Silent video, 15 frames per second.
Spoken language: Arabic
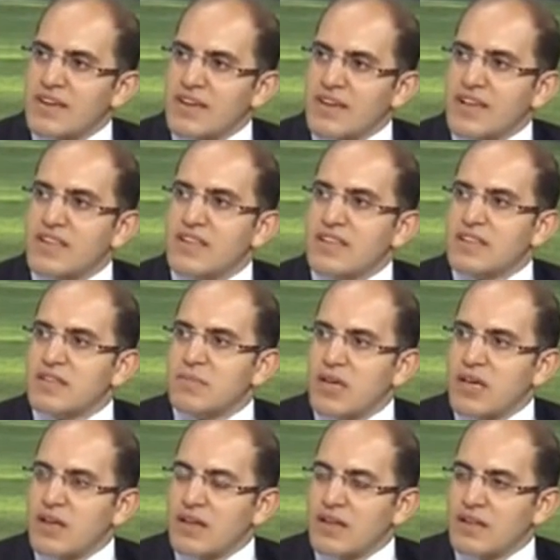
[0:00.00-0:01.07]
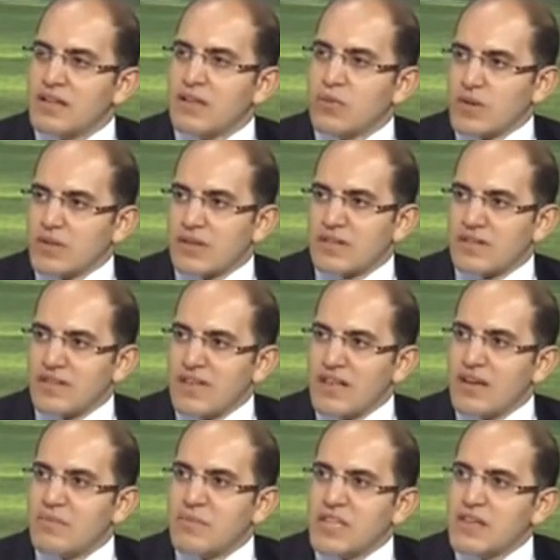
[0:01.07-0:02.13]
الانتماء للوطن
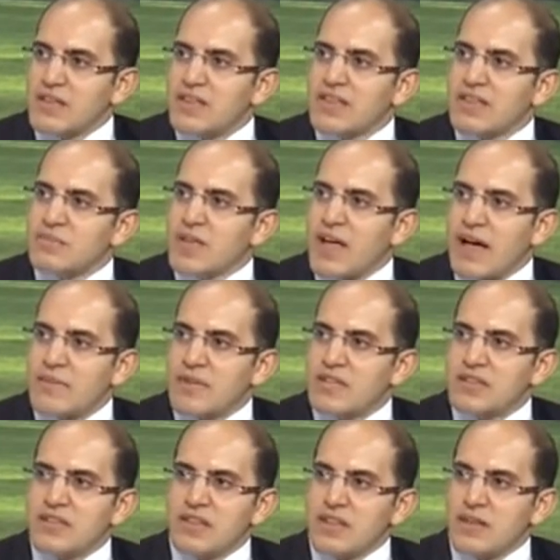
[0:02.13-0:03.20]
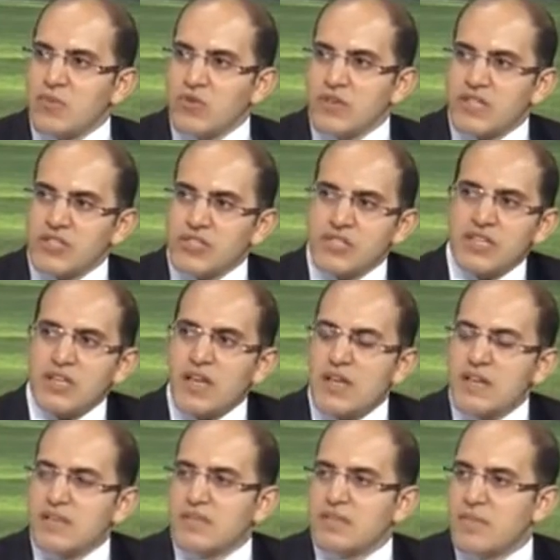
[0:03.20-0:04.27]
من هنا تبدا عمليه ان انا ممكن اشتري اي
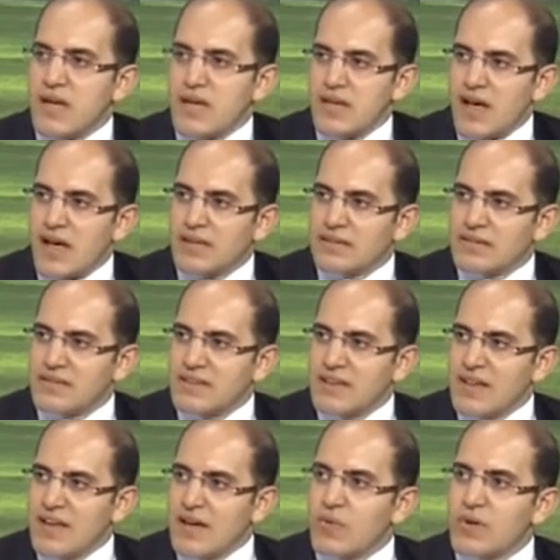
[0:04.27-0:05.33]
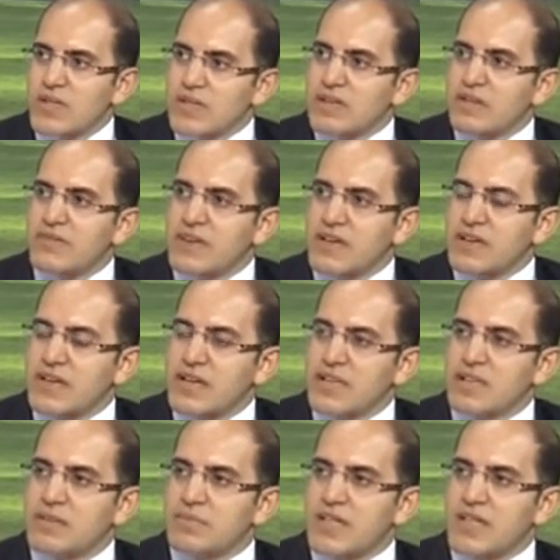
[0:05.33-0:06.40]
انتماء اي حد ودي الفكره
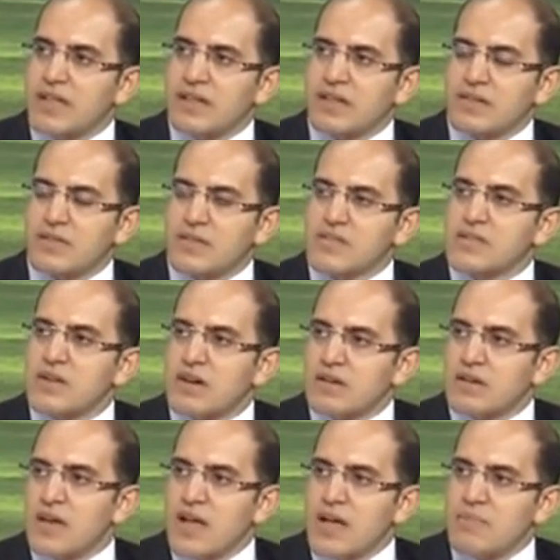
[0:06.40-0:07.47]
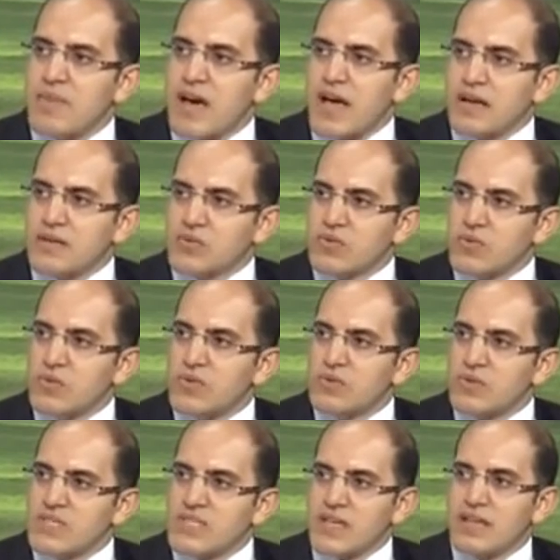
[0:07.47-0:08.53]
اللي ابتدت تظهر مع ظهور
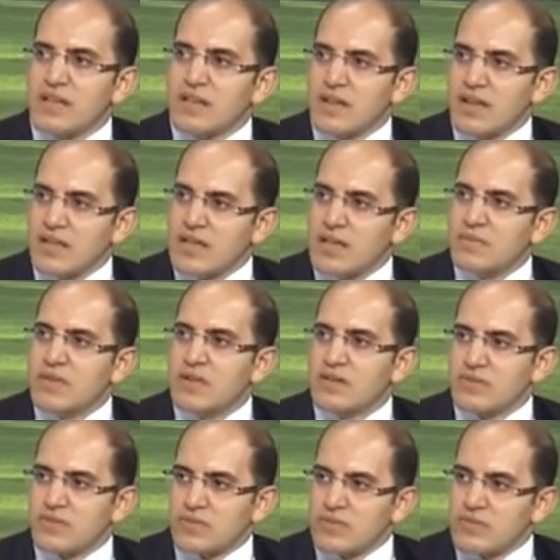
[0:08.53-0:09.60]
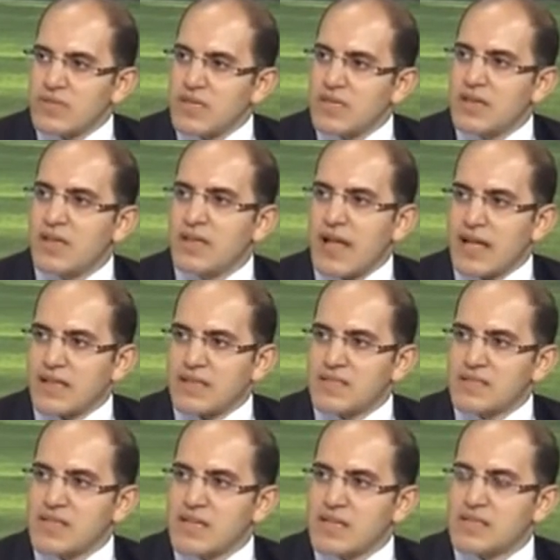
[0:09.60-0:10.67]
وسائل الاعلام الالكترونيه
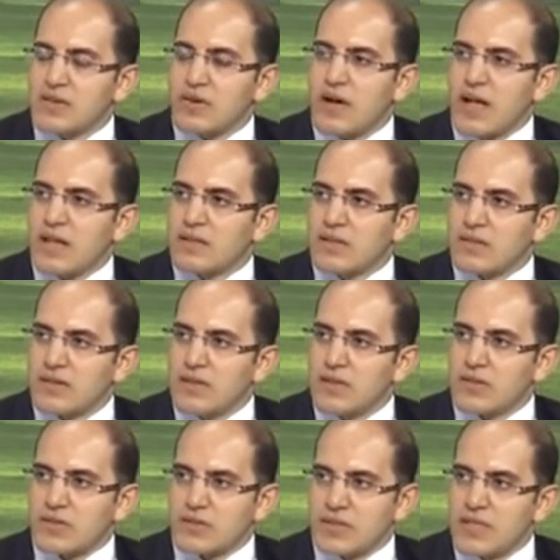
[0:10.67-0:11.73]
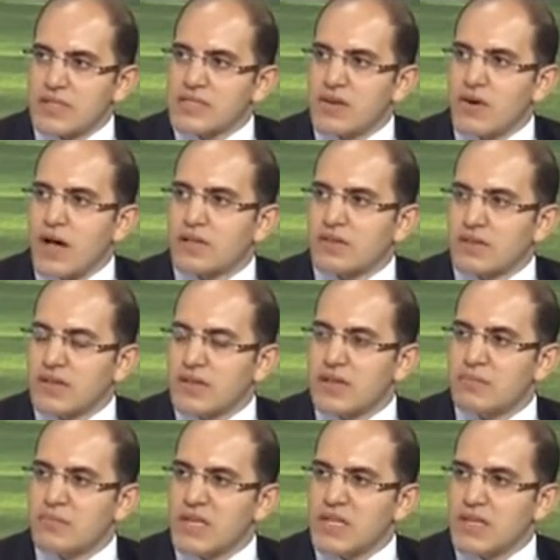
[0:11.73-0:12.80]
الحديثه سواء عن طريق الانترنت سواء عن طريق
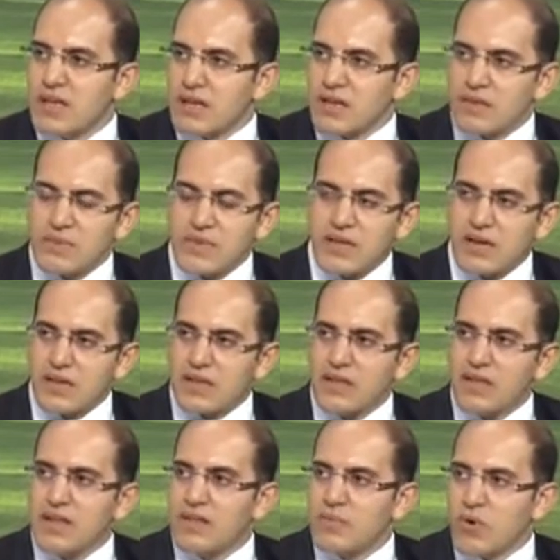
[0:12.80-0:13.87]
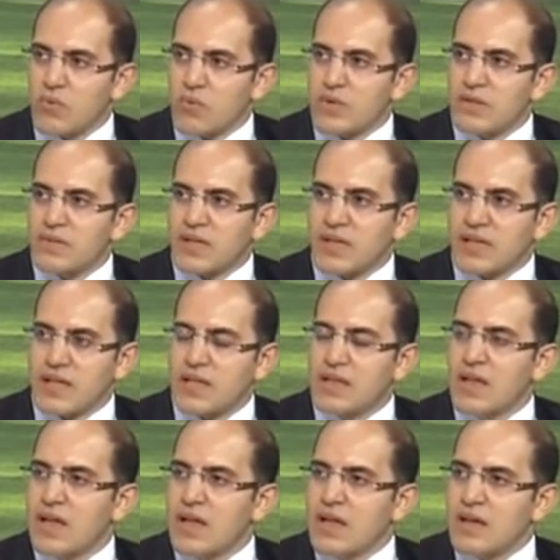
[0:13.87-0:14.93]
الميديا الكبيره جدا الموجوده من خلال
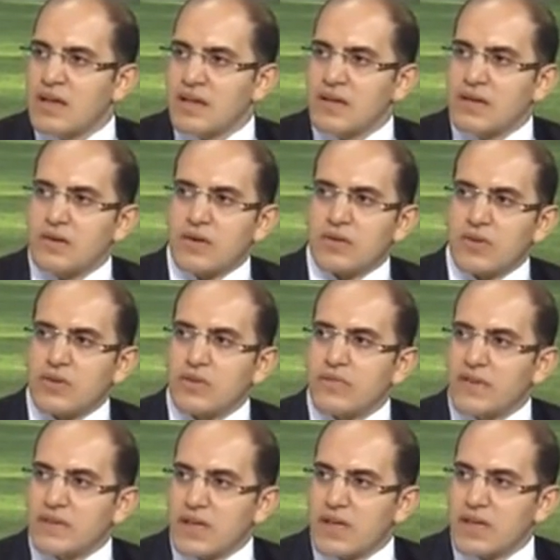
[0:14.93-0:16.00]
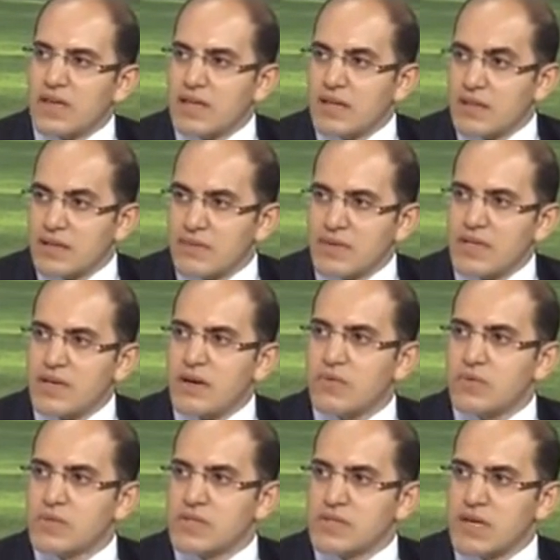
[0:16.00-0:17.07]
القنوات آه، الفضائيه الكبيره
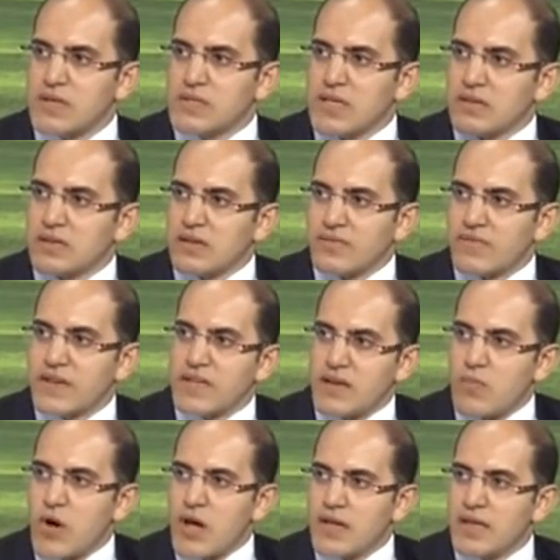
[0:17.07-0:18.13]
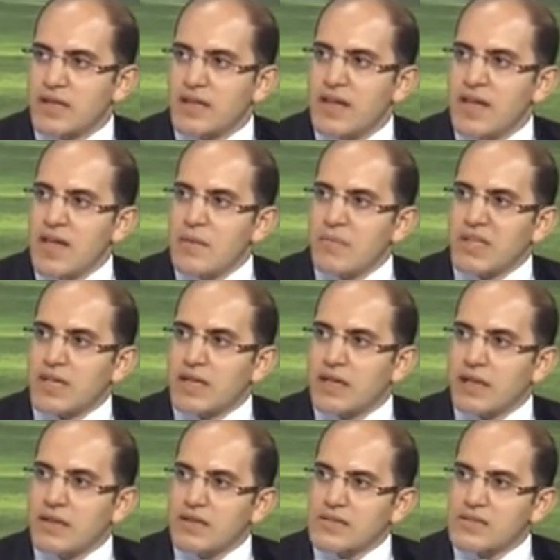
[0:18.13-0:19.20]
وازاي اصدر فكره معينه من
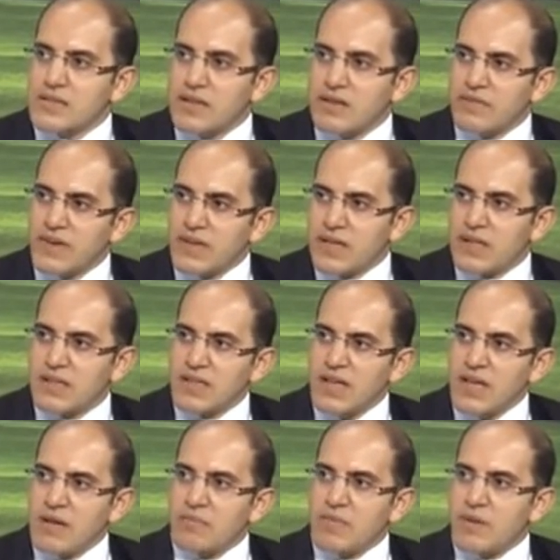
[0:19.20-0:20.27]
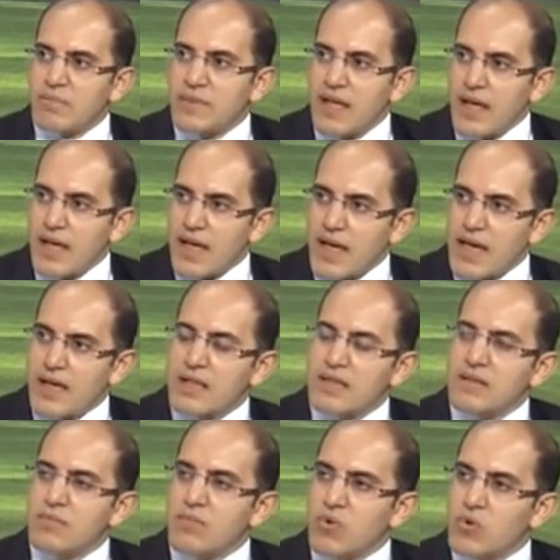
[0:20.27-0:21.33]
خلال تصدير الفكره دي ببدا
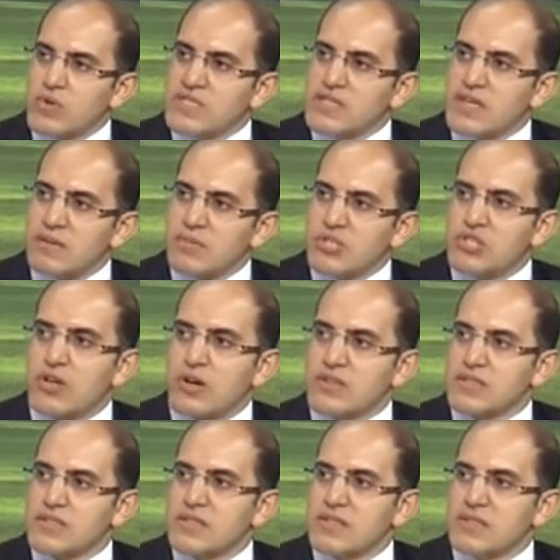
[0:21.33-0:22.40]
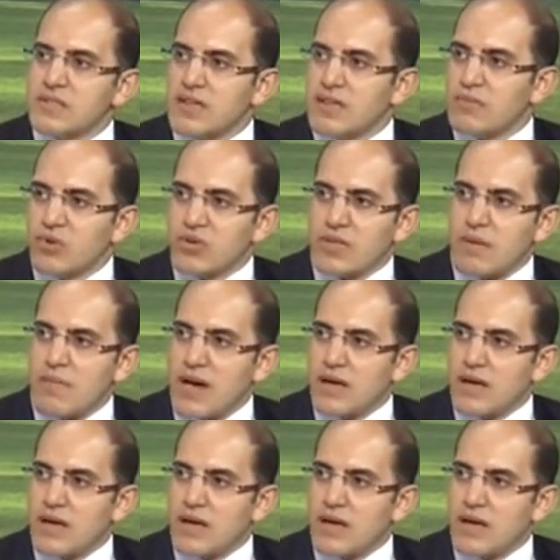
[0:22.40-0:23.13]
اهدم جزء من شخصيه المجتمع